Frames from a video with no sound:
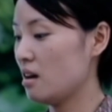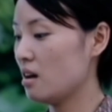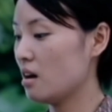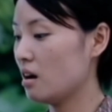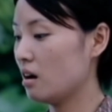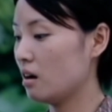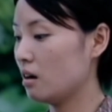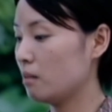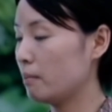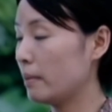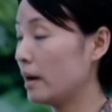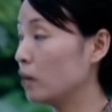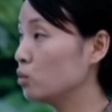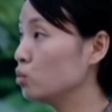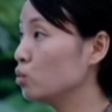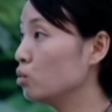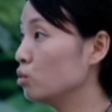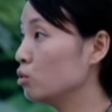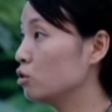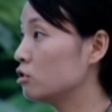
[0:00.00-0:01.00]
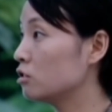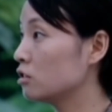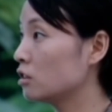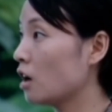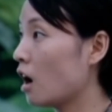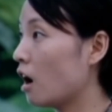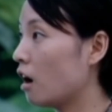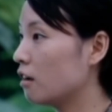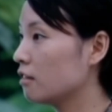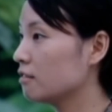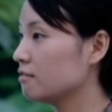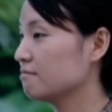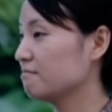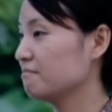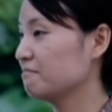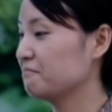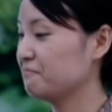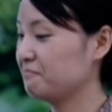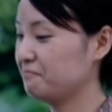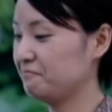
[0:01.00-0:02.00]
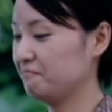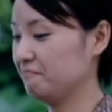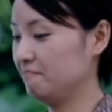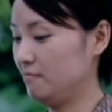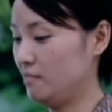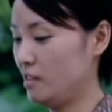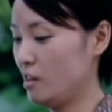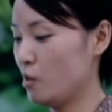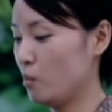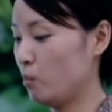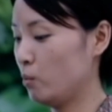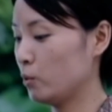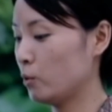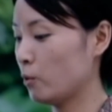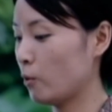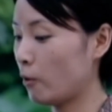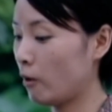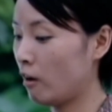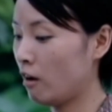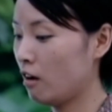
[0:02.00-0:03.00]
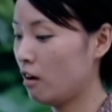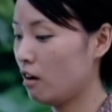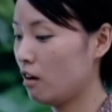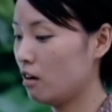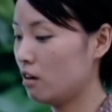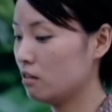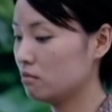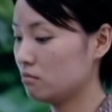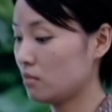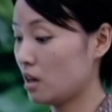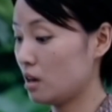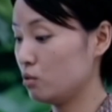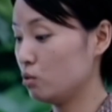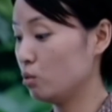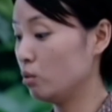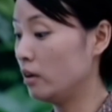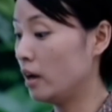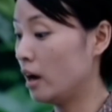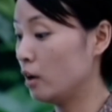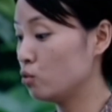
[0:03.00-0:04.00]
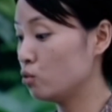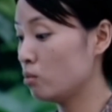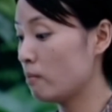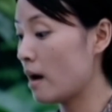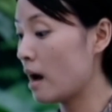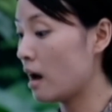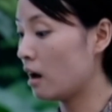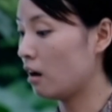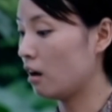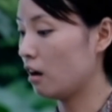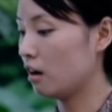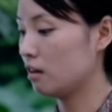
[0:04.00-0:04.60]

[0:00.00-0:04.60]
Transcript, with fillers: chỉ có một sợi. Mất rồi sợ Đỗ Vinh biết được. Nếu không cô ấy sẽ đem đi